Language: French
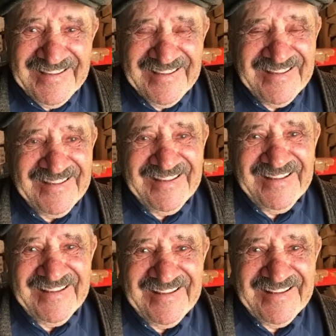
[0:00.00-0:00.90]
On a
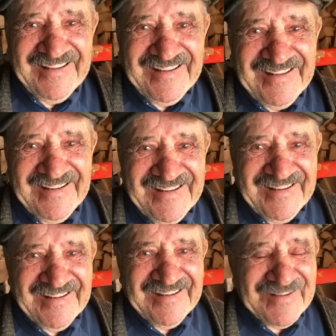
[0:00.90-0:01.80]
entendu dire que c'était un
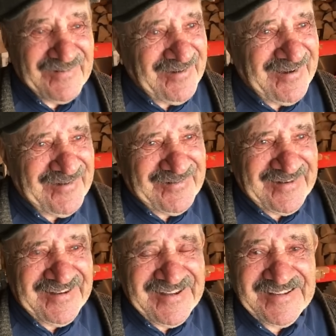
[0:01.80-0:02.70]
médicament, nous.
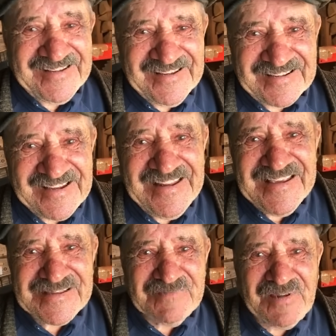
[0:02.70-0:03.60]
Oui, oui. Qui
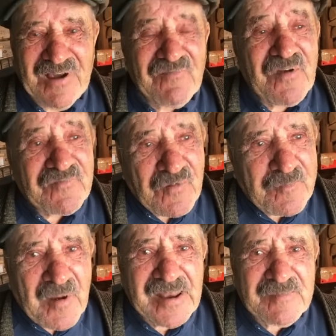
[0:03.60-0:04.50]
disent, mais enfin, il ne faut
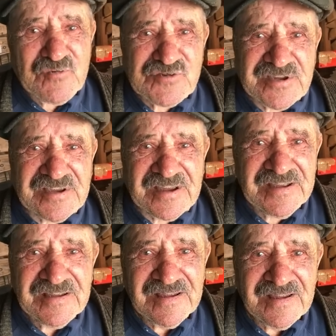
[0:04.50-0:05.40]
pas en abuser.
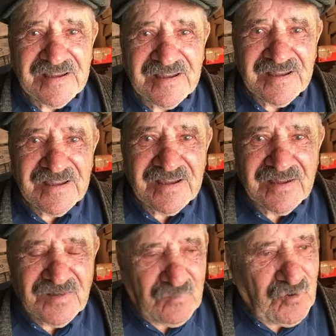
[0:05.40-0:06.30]
Hein. Oui.
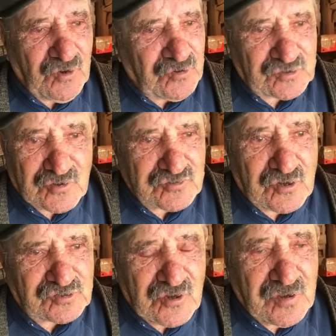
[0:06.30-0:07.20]
Mais de temps
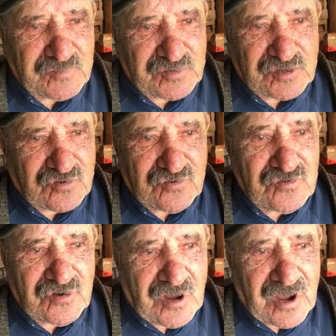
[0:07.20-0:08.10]
en temps, un petit
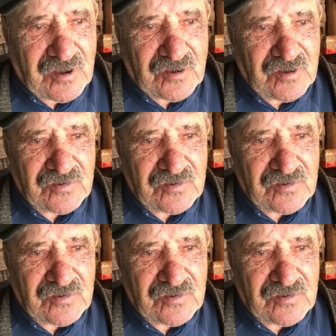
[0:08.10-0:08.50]
coup, là. Euh,